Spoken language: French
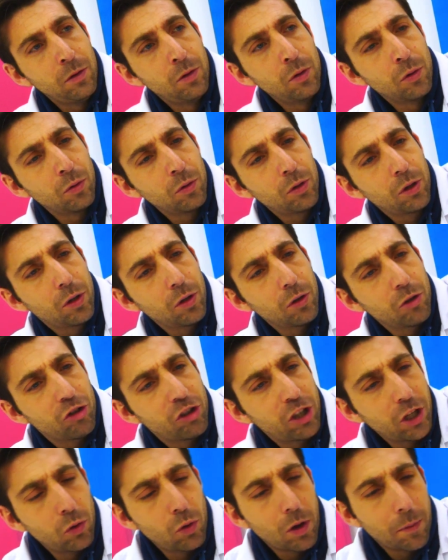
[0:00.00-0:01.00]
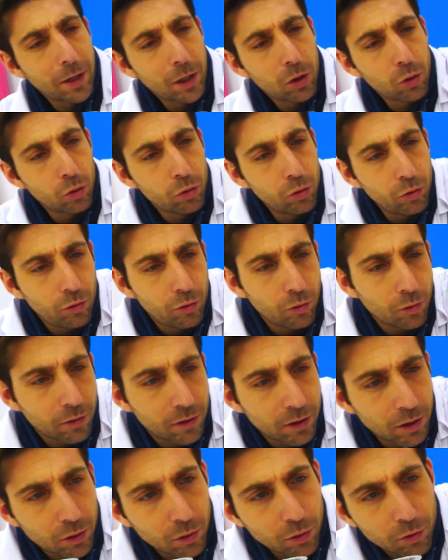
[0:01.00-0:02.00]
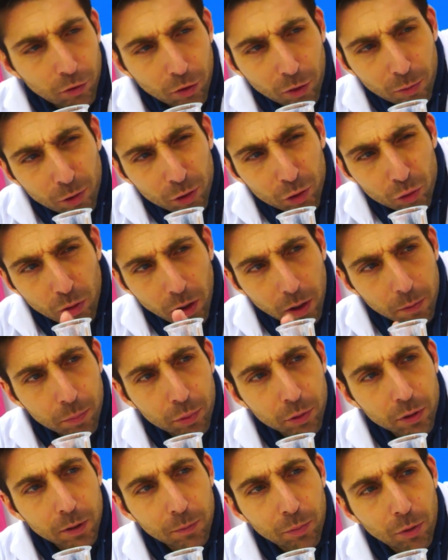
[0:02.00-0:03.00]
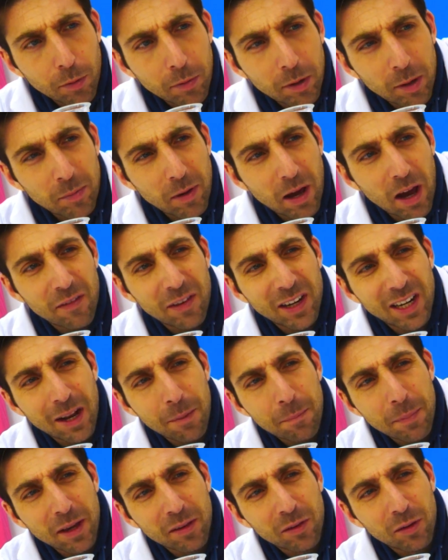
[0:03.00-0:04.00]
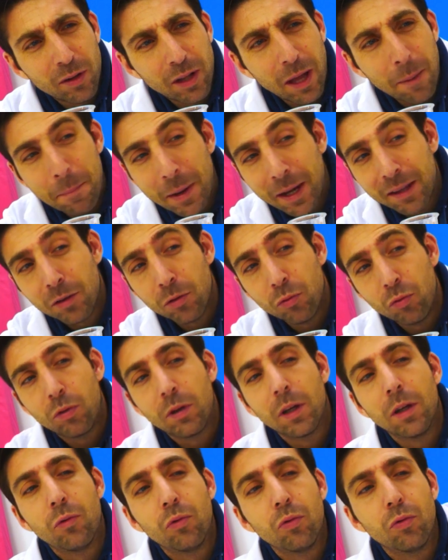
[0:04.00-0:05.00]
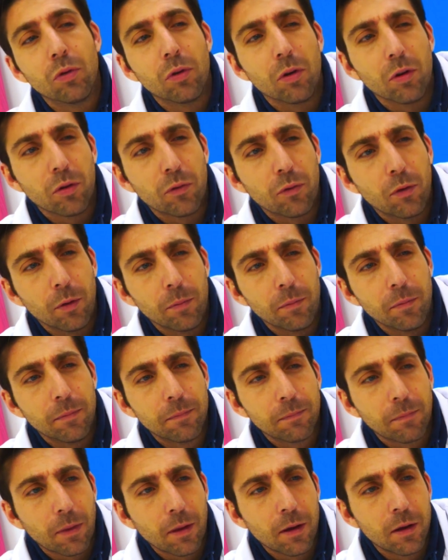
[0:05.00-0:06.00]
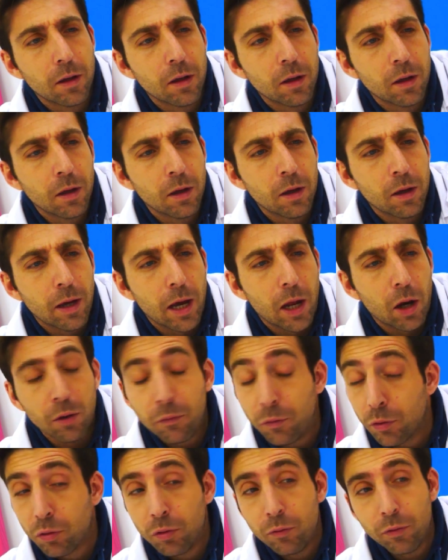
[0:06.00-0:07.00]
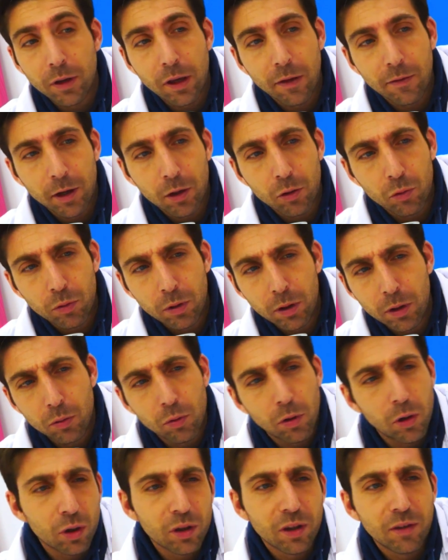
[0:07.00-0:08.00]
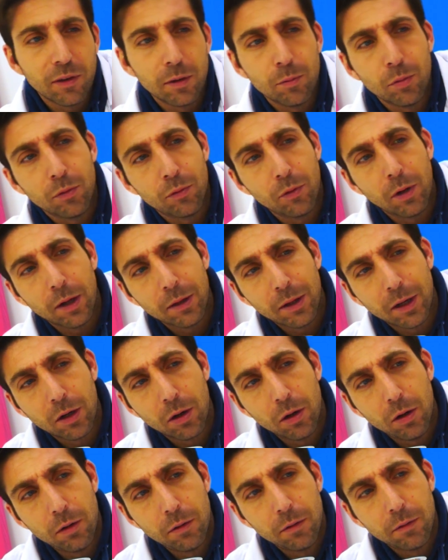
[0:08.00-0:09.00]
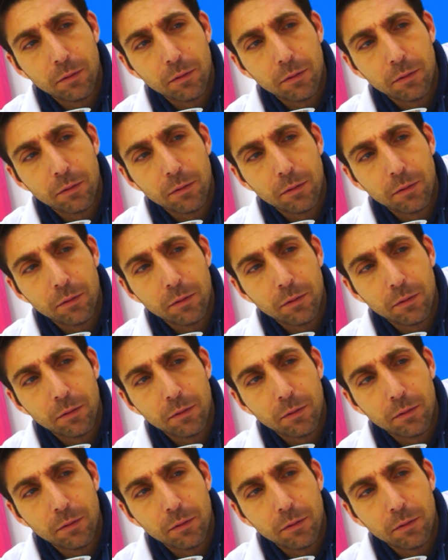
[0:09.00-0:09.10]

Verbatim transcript: Donc euh, Chanois, ma conclusion c'est que sûrement tu as un petit problème avec la personne à partir duquel tu te transformes. Alors il faut que tu voyes avec lui ou alors qu'il vienne me voir, d'accord